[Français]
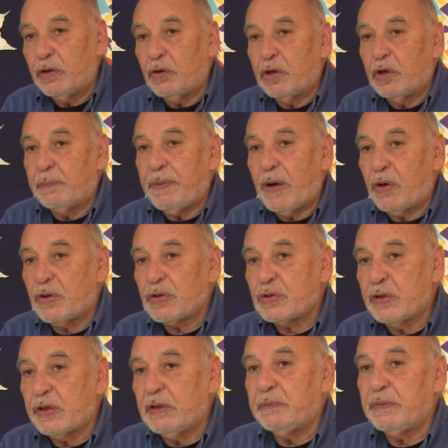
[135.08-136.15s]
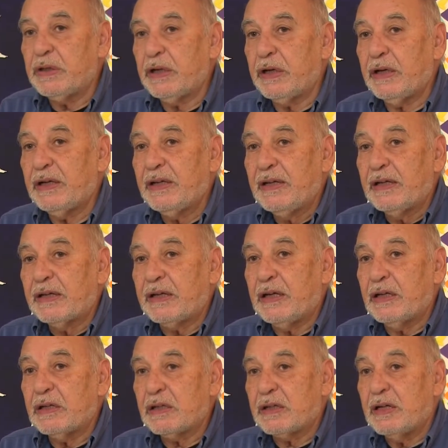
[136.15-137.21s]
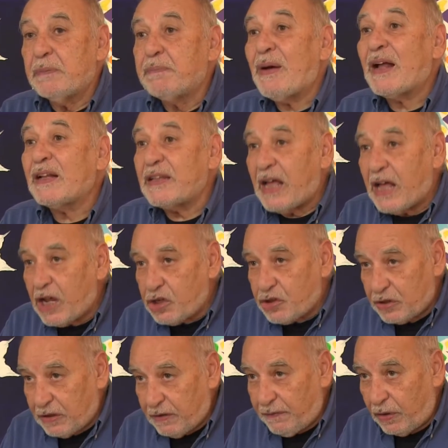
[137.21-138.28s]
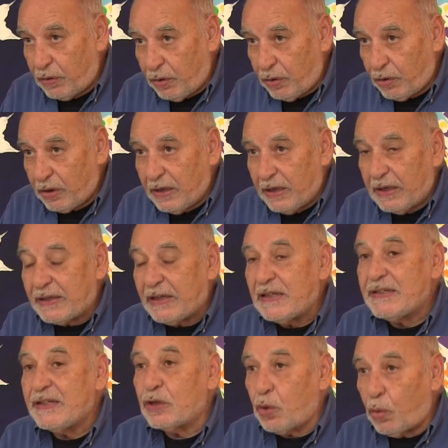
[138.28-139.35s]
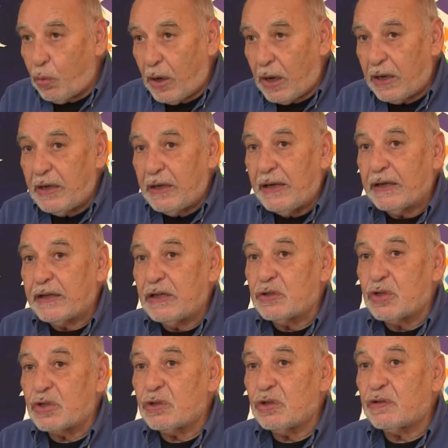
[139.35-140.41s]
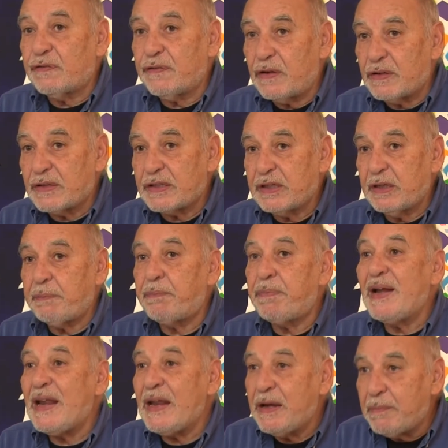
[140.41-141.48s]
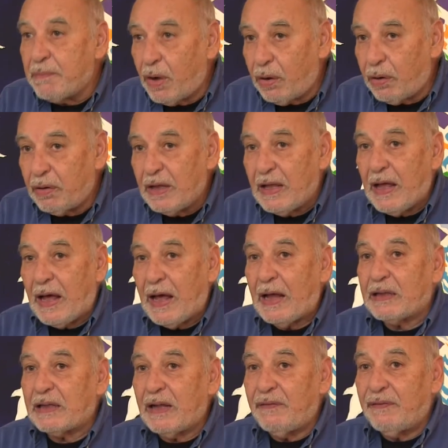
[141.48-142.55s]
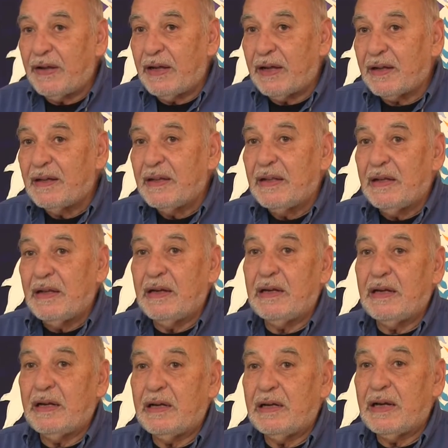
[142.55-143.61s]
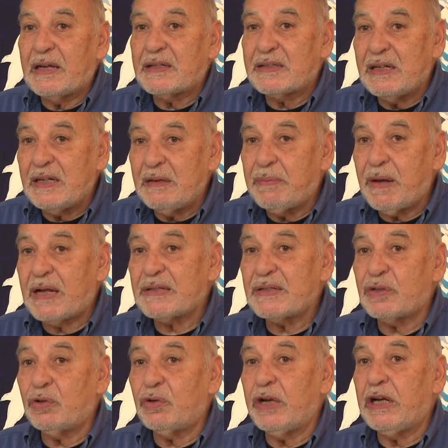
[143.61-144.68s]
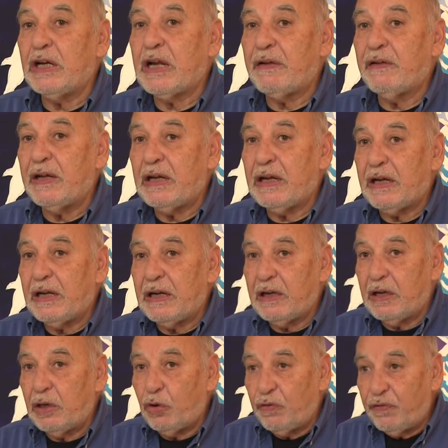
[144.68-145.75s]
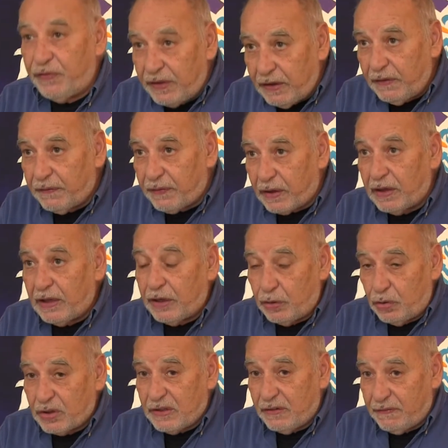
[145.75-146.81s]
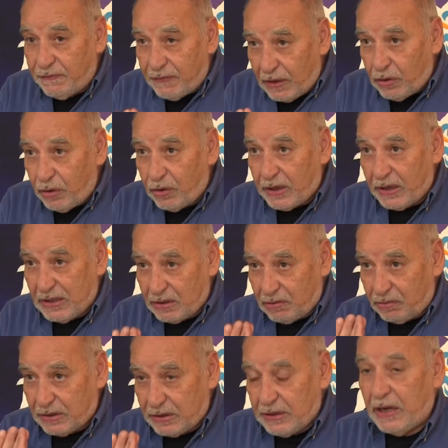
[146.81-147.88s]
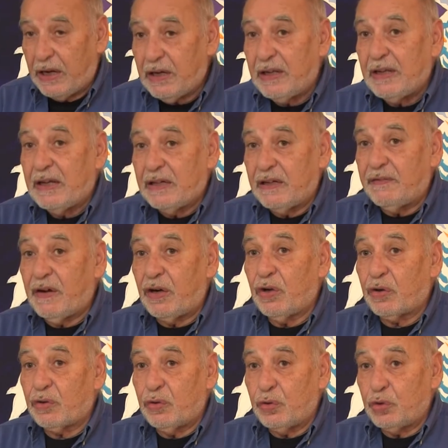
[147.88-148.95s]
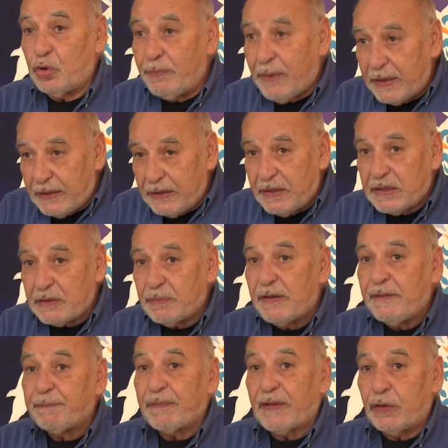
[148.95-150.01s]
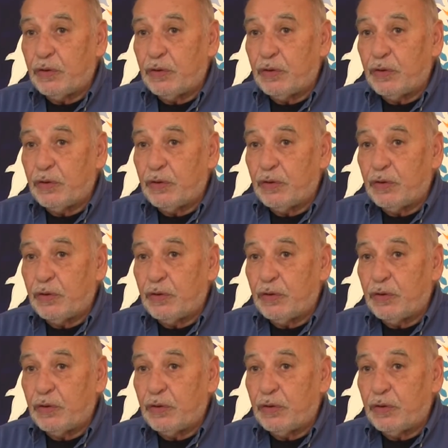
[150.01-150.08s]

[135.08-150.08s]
dont les parents sont immigrés, qu'ils partagent ces valeurs et qu'ils y croient et qu'ils se sentent français pleinement à travers la célébration et, le vivre de ces valeurs essentielles, des valeurs d'humanisme,